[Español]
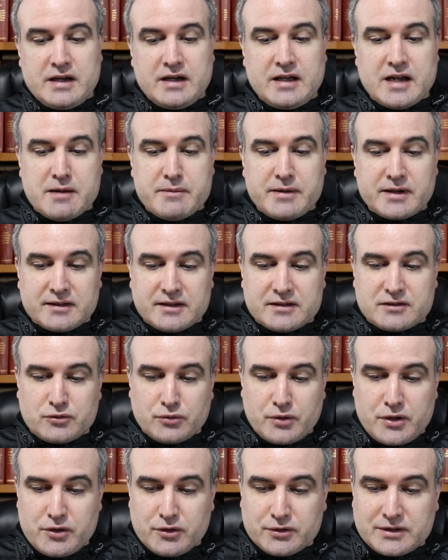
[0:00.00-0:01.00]
el haber
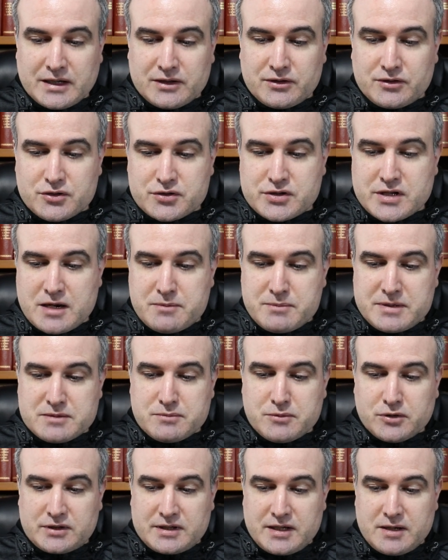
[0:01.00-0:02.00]
destruido tantos y al
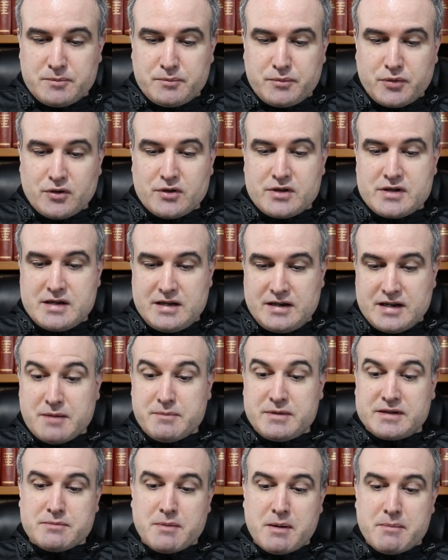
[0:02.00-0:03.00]
mismo tiempo y en la
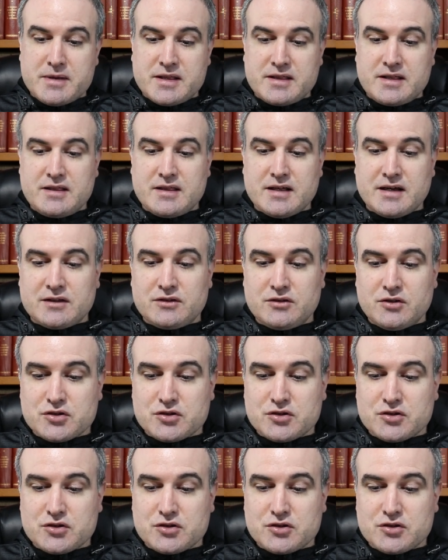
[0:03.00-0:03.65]
misma medida